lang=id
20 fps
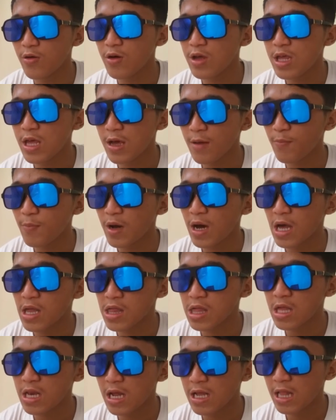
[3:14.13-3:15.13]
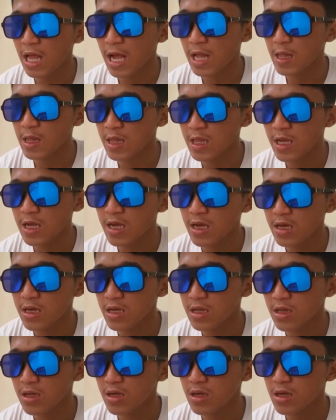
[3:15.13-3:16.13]
oh iya penghasilan
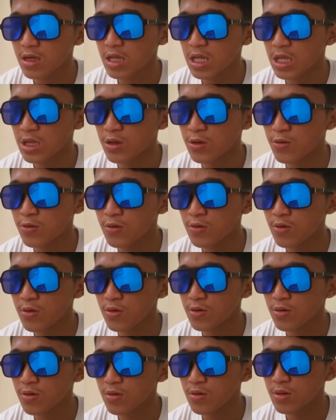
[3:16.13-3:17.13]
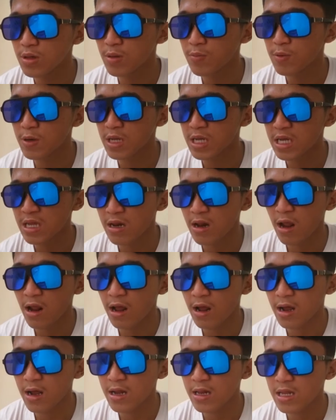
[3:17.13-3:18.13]
Ata itu
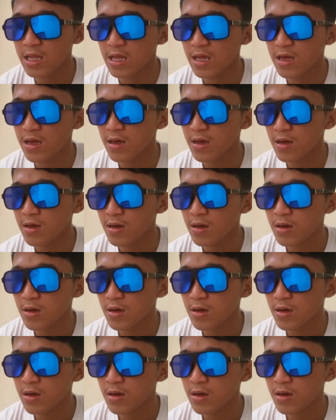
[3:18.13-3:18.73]
diperkirakan dia